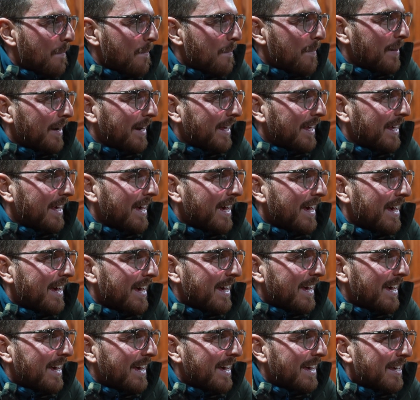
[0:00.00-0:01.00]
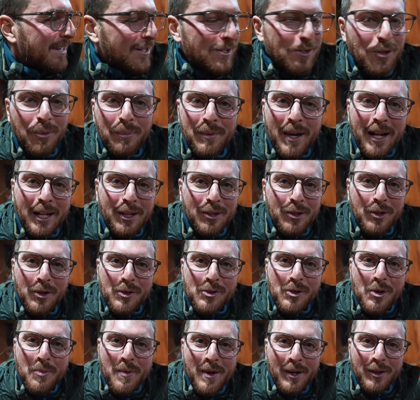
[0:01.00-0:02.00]
Perché sto piatto che ho
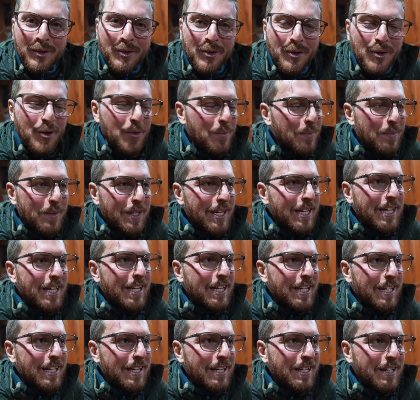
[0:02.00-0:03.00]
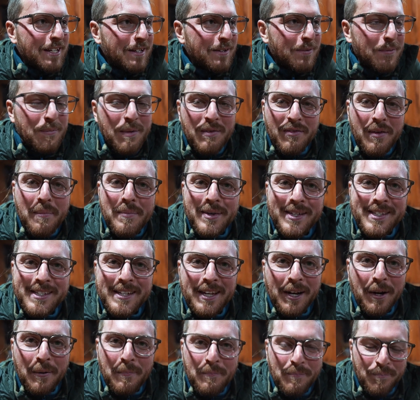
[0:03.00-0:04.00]
scoperto mi, mi fa
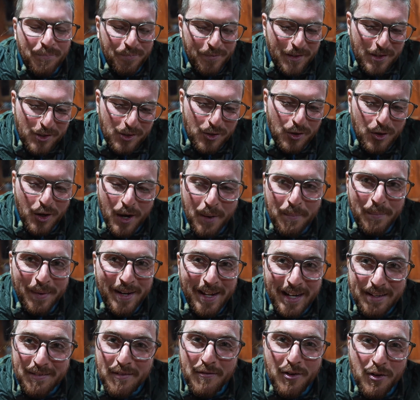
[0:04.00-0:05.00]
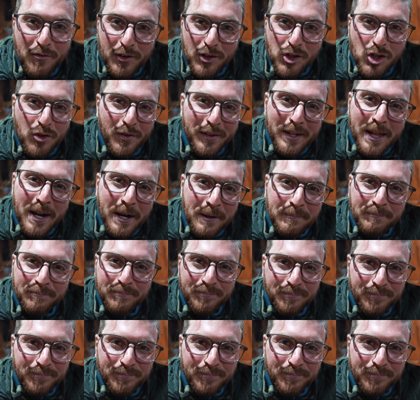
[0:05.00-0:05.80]
impazzire. Adesso appena arriva ve lo faccio vedere.